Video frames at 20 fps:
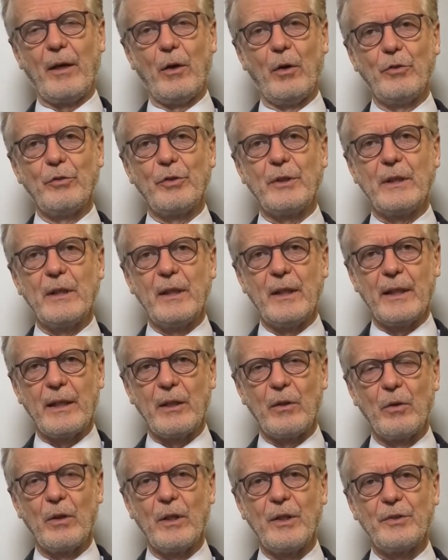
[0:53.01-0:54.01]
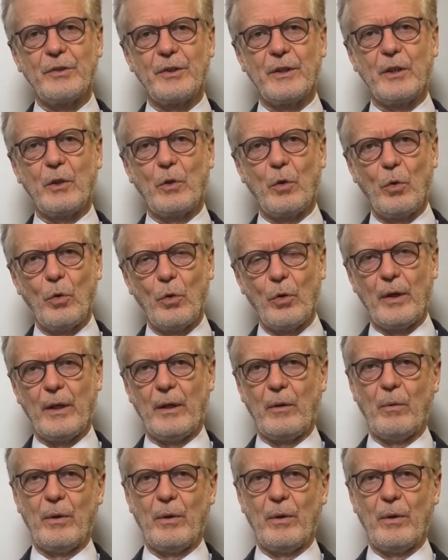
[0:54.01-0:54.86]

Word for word: Oggi di regola si ricorre,